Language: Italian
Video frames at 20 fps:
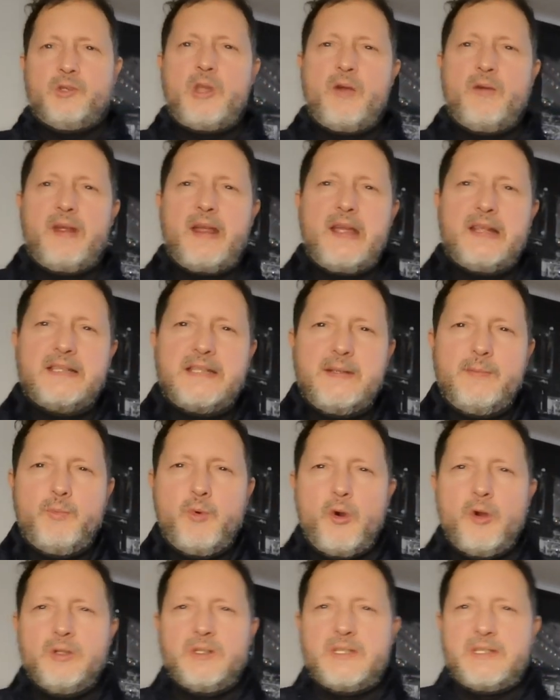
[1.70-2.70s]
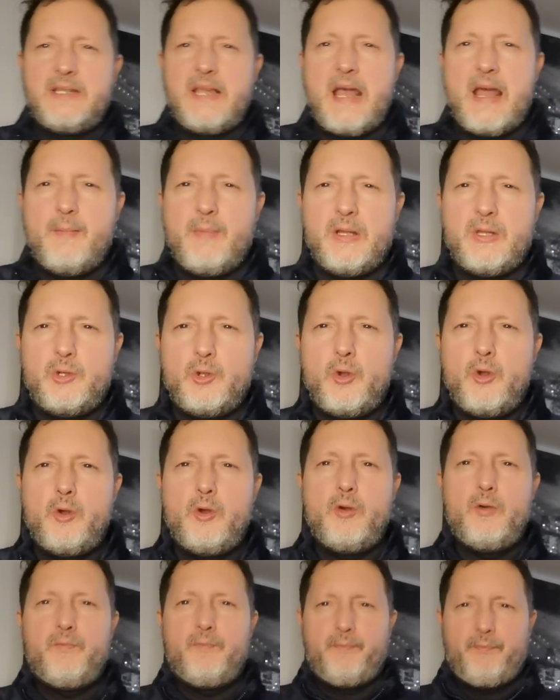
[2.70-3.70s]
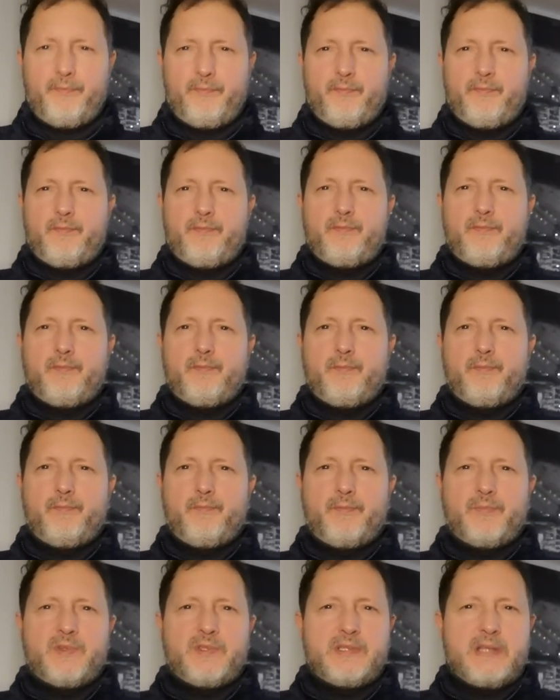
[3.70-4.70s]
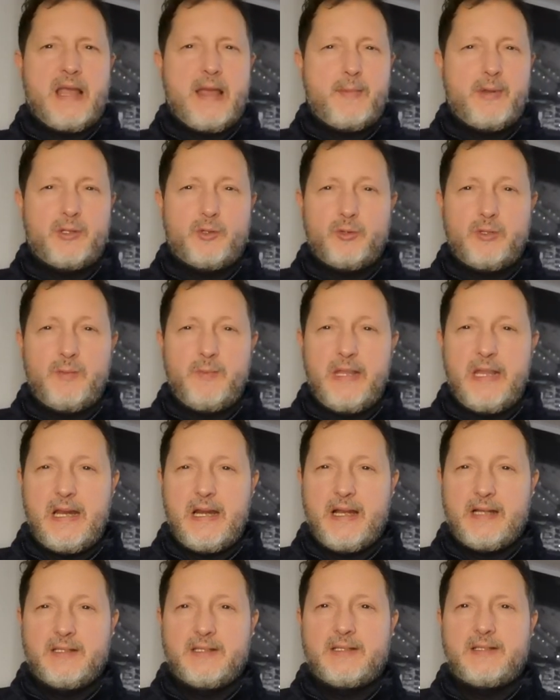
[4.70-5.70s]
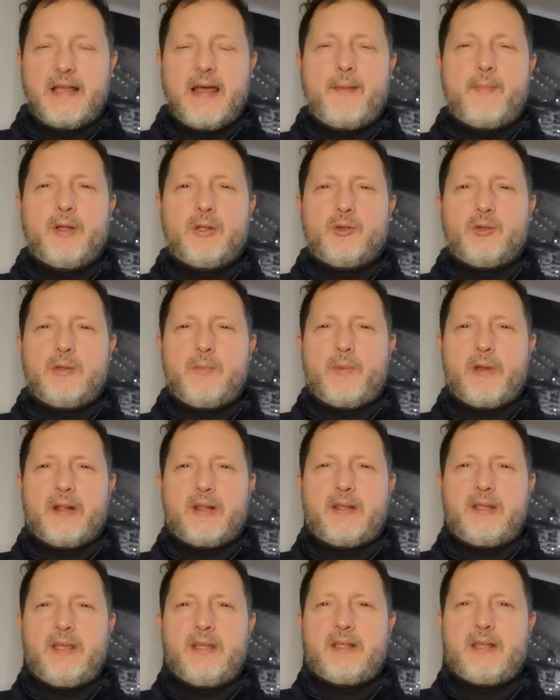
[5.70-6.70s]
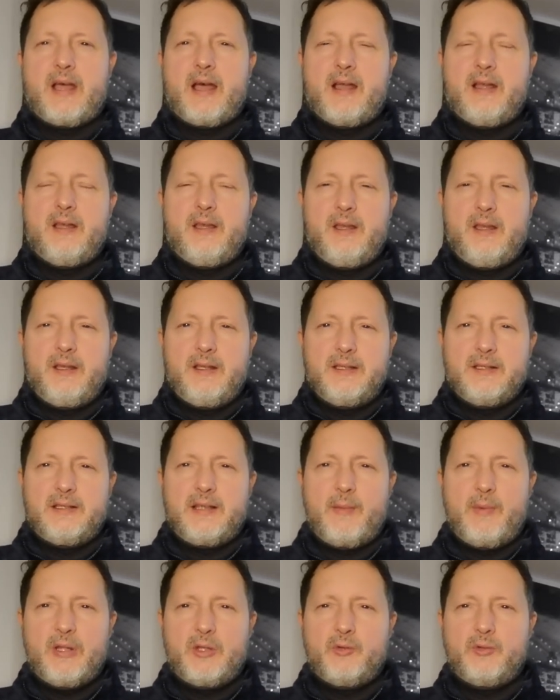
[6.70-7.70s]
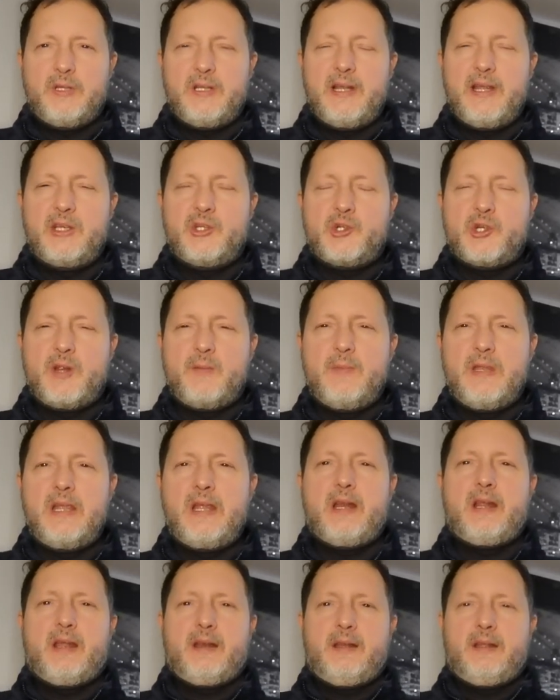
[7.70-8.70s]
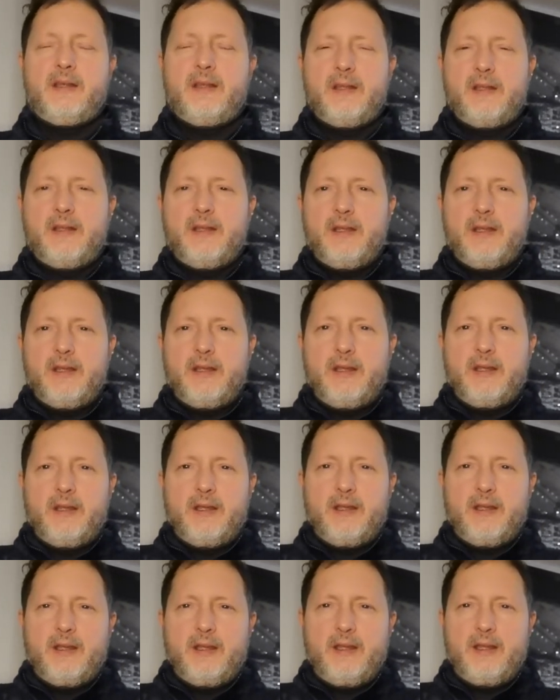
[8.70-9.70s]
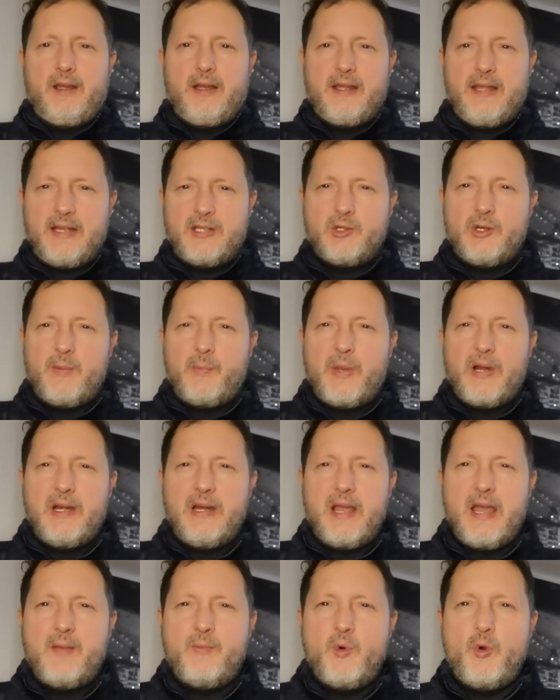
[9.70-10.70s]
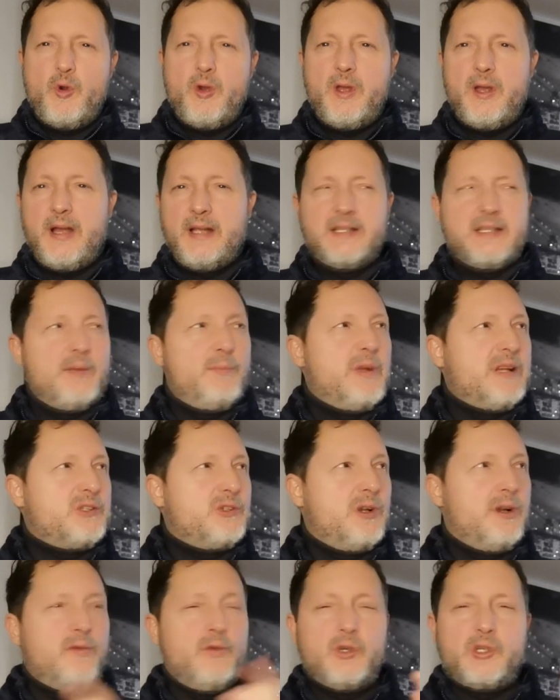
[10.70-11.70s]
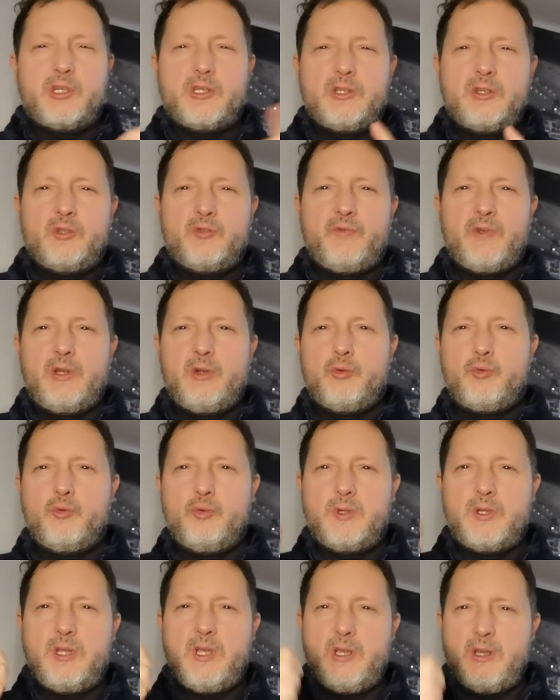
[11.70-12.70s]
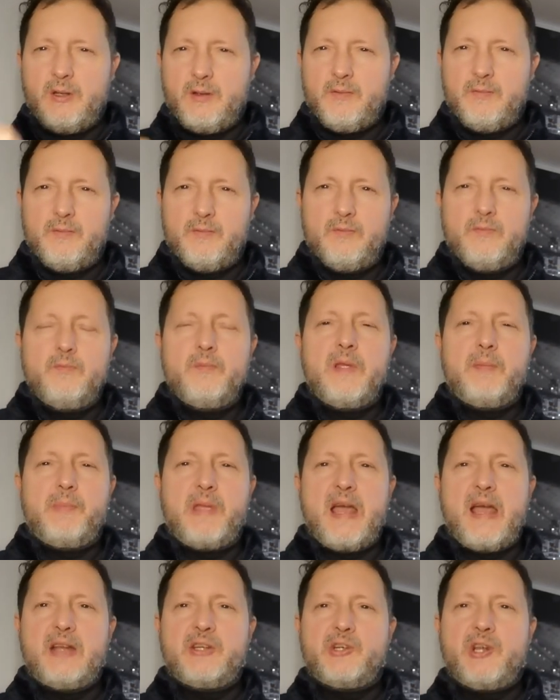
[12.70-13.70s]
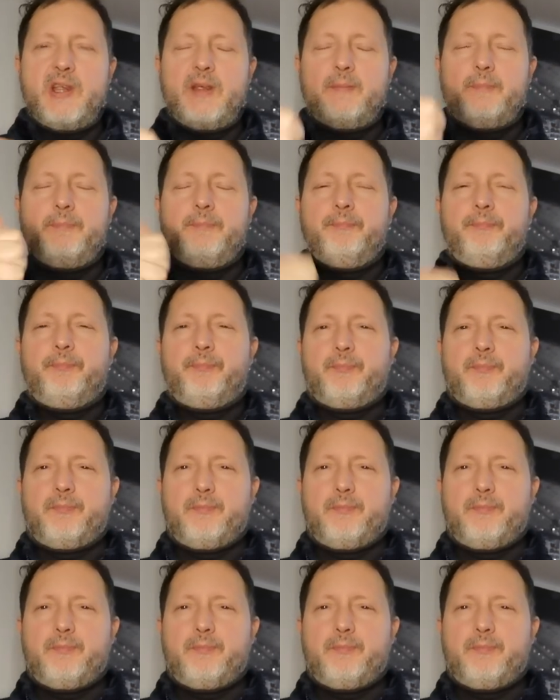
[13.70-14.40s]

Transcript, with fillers: Ciao ragazzi, buon sabato! Sabato di Milan, sabato di partita, sabato di Lecce Milan. Adesso ne parliamo, anzi abbasso la voce se non sveglio tutti. Un mi piace